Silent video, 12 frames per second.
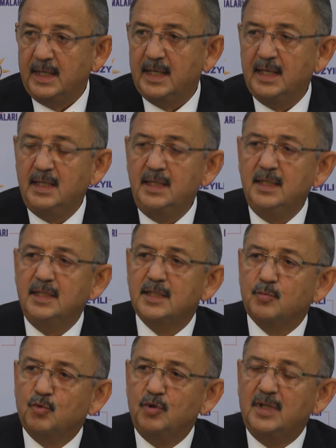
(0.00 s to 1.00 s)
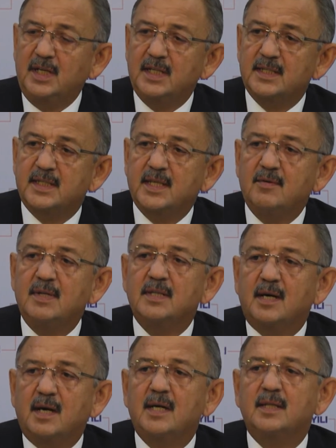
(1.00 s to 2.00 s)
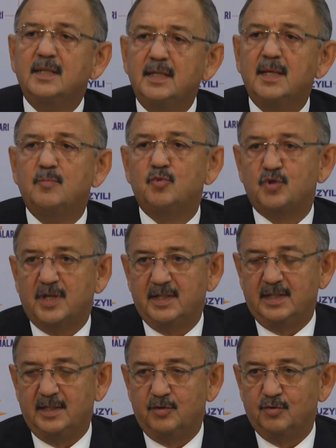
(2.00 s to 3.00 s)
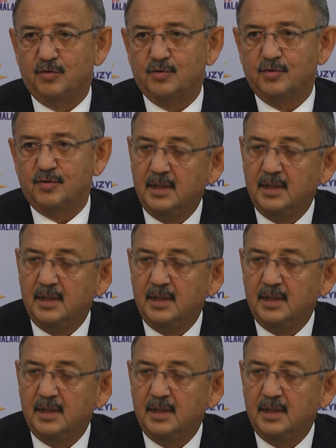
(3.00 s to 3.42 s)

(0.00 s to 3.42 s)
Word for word: 50 yıldır bunlarla devlet aklıyla mücadele ediyoruz.